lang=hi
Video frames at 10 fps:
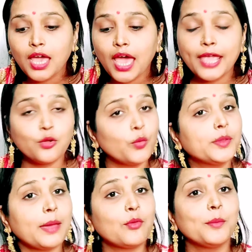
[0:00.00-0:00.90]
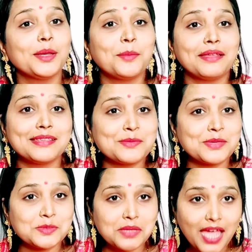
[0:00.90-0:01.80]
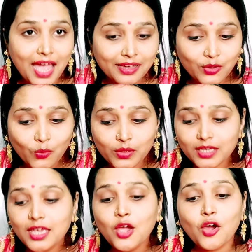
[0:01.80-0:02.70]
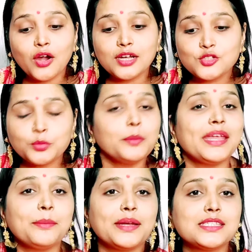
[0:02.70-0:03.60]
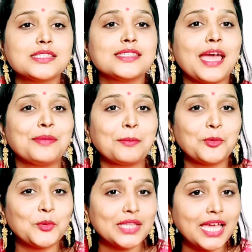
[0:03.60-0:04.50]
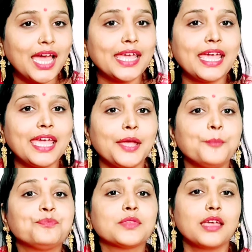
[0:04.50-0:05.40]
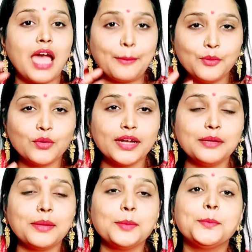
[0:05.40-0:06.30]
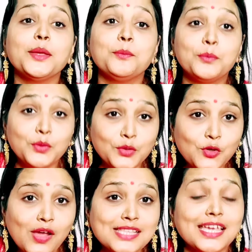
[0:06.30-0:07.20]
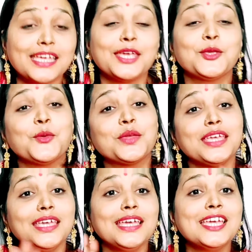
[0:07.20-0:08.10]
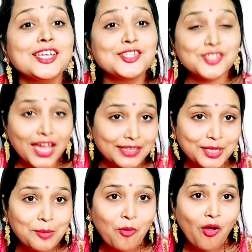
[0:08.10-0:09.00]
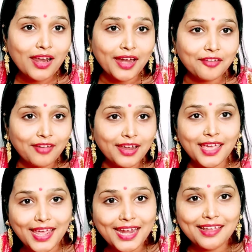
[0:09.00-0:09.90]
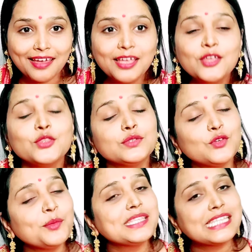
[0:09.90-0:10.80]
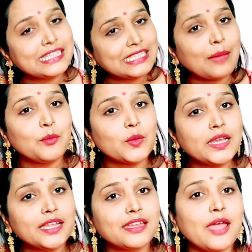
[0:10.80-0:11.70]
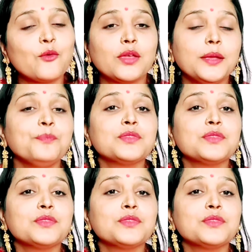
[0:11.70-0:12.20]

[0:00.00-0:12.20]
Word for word: आई होप कि आपको मेरी बातें समझ में आ गई होगी और जो भी मैंने परचेस किया अभी आप लोग को दिखाया है आप लोग का डिमांड पे ब्यूटी हॉल चाहिए क्योंकि शादी का माहौल आने वाला है है ना तो वो मैं जल्दी आप लोग के लेके आऊँगी